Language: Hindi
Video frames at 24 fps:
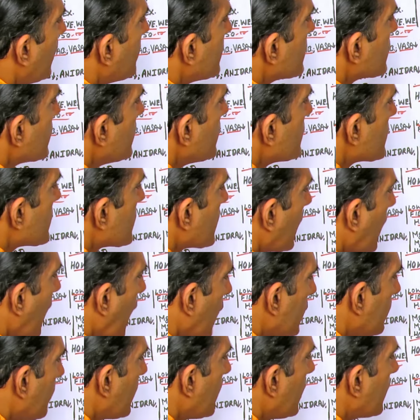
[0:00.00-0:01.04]
आप इसकी
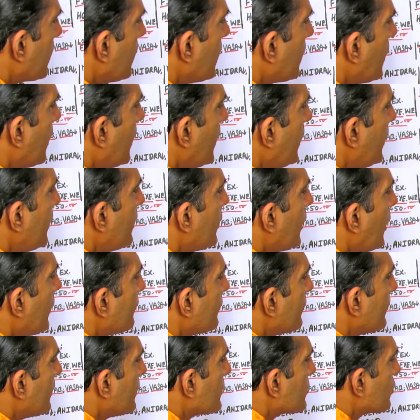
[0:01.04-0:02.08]
सलाद बना के खाएं या
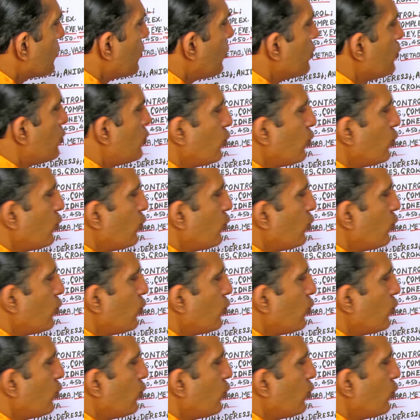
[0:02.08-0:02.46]
फिर इसको